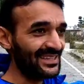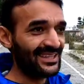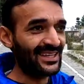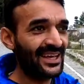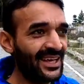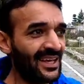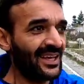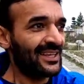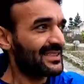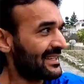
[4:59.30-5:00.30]
से की थी
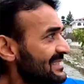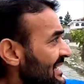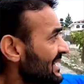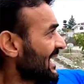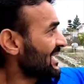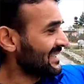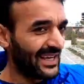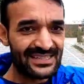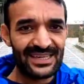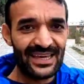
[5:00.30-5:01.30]
दरअसल
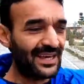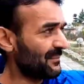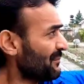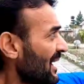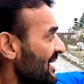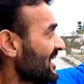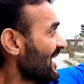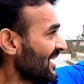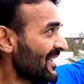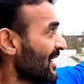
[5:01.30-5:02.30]
ये ऐसे है
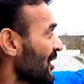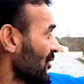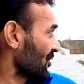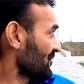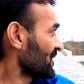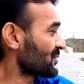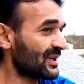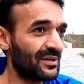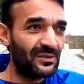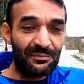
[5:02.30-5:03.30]
पहाड़ी है और फिर
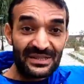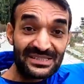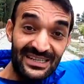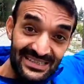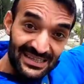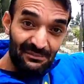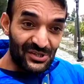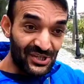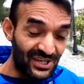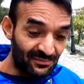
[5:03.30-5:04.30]
उधर बस स्टैंड
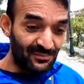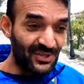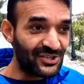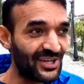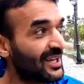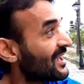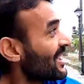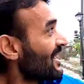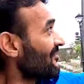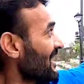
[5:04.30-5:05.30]
पीछे है नीचे
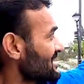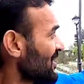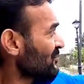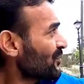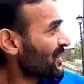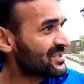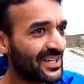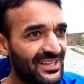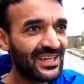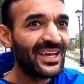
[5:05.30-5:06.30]
वहाँ से हम ऊपर
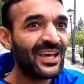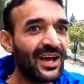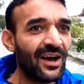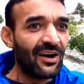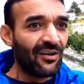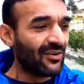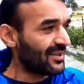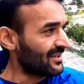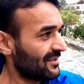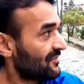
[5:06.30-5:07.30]
चढ़े थे
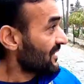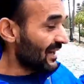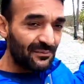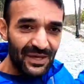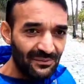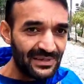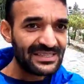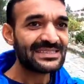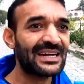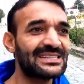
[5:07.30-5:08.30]
और फिर अभी हम
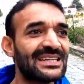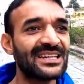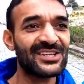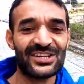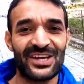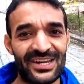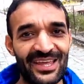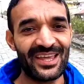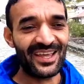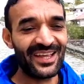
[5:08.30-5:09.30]
इस साइड से नीचे जा
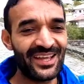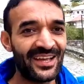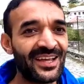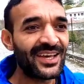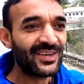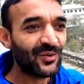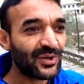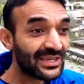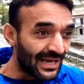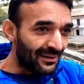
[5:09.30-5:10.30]
रहे हैं
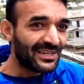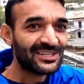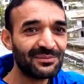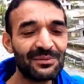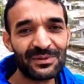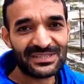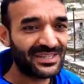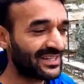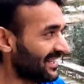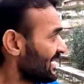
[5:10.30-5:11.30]
क्योंकि यहाँ नीचे भी बस
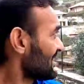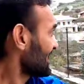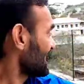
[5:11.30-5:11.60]
स्टैंड है